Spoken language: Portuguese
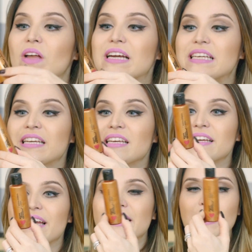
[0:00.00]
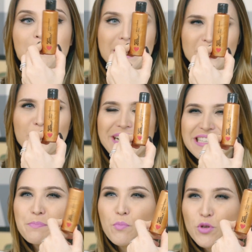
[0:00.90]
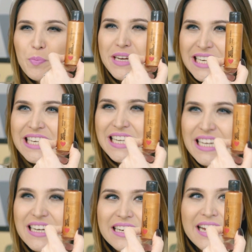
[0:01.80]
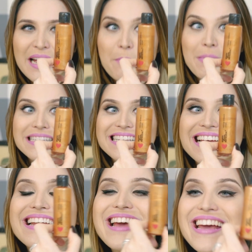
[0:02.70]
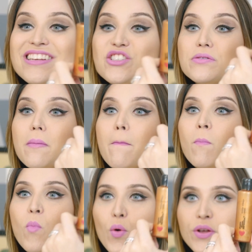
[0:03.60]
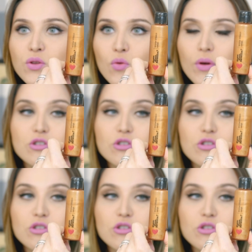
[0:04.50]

E a embalagem parece muito pequenininha, né? Mas ele rende muito.